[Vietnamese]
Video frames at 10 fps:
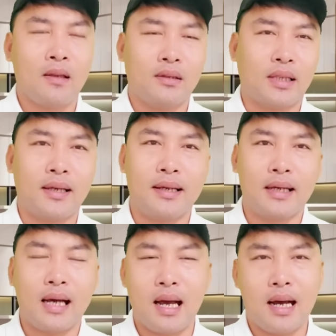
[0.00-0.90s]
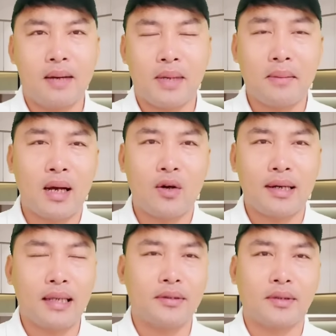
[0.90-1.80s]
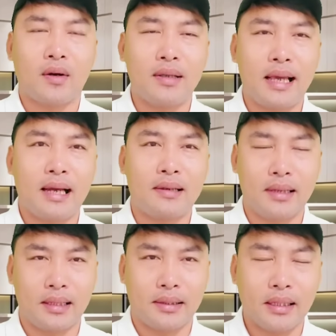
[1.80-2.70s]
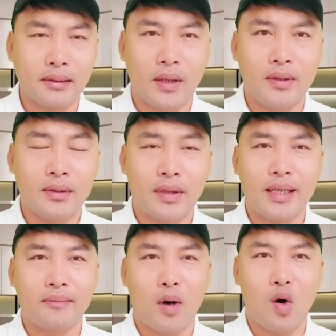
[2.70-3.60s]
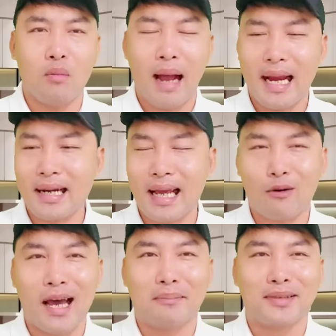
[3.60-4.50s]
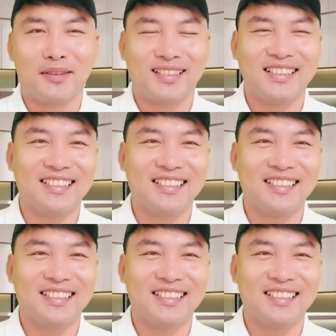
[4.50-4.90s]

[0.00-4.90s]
thì à, mấy bà hơi nách tỏ vẻ rất là tức tối tuyên bố bán cao đồng luôn